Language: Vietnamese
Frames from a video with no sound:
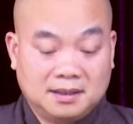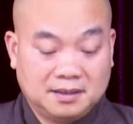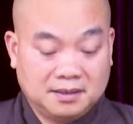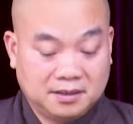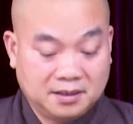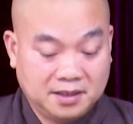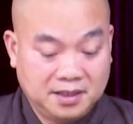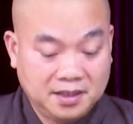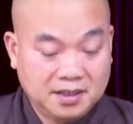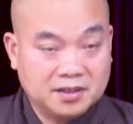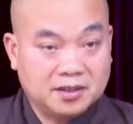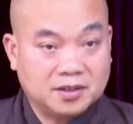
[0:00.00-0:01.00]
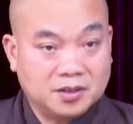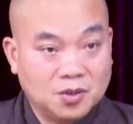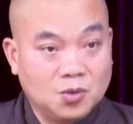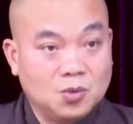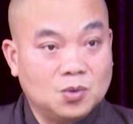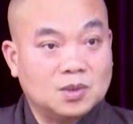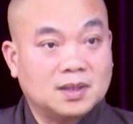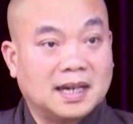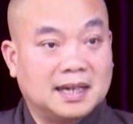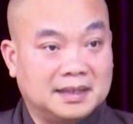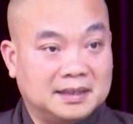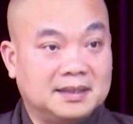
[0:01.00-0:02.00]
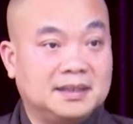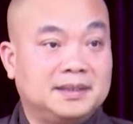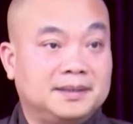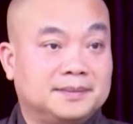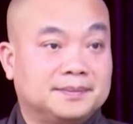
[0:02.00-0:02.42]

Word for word: người khiến người ngu thành trí